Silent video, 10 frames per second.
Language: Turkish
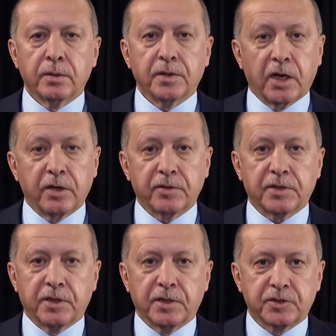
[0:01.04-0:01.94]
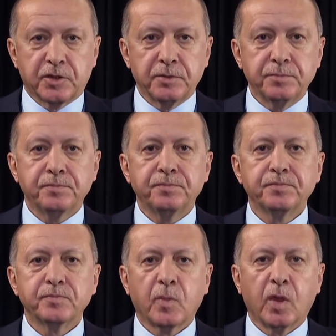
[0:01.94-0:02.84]
Değerli vatandaşlarım,
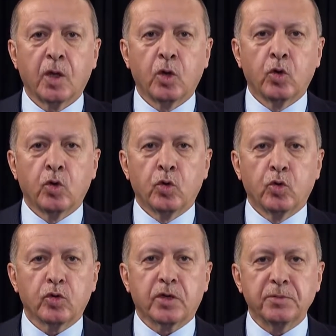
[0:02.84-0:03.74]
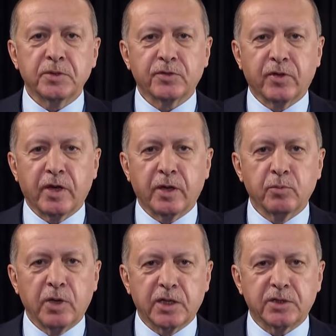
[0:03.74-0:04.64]
ülkemiz ve
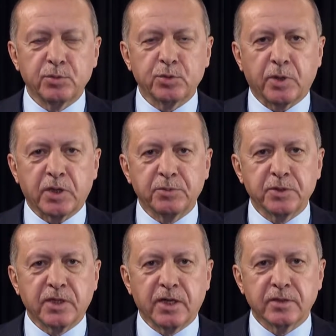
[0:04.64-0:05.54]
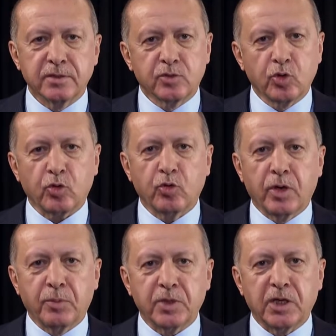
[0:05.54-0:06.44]
milletimiz bakımından çok
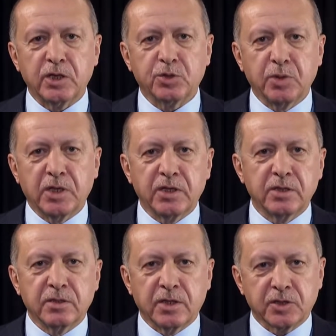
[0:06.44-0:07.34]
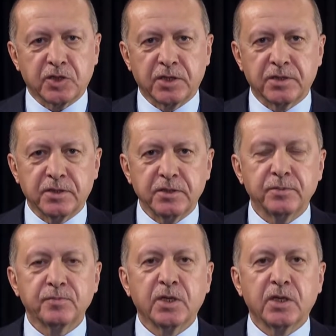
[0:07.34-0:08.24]
önemli gelişmelerin yaşandığı
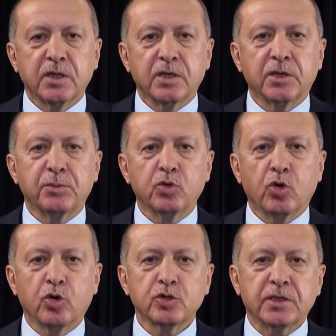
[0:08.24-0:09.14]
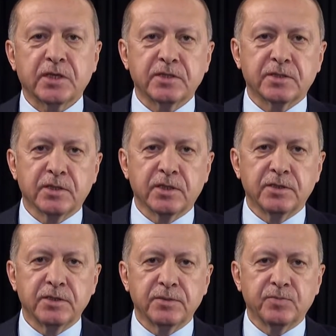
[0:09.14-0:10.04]
2018
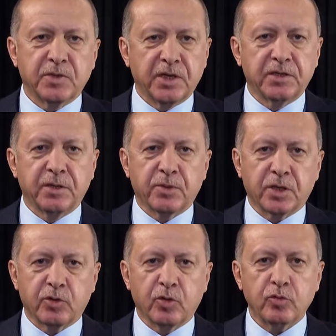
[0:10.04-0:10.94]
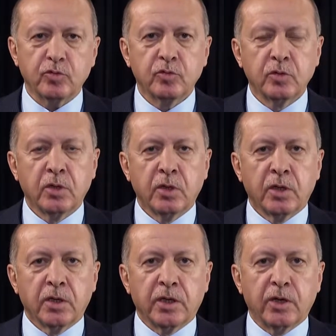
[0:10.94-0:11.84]
yılını geride bırakıyor.
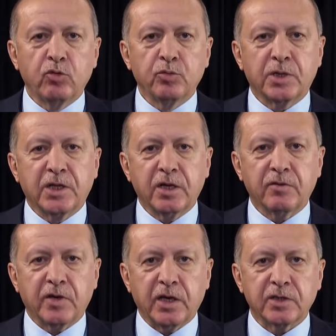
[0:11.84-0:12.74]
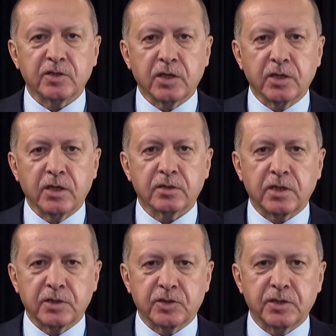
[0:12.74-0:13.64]
Yeni ümitler ve heyecanlar
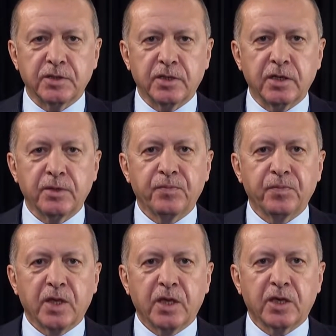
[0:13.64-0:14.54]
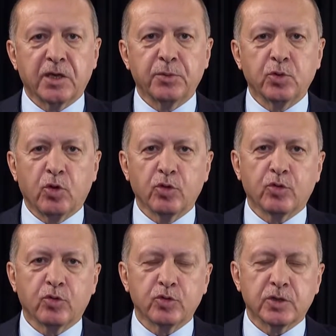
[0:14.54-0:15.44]
eşliğinde
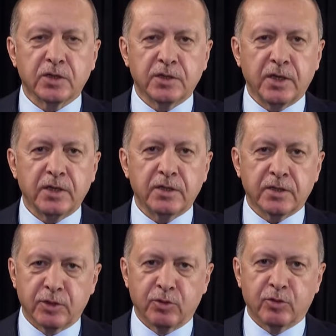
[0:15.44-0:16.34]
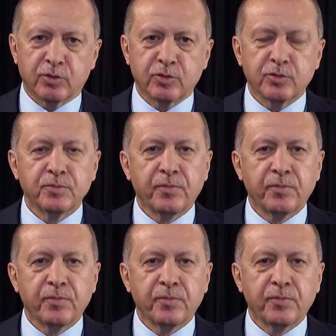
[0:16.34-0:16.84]
2019 yılına giriyoruz.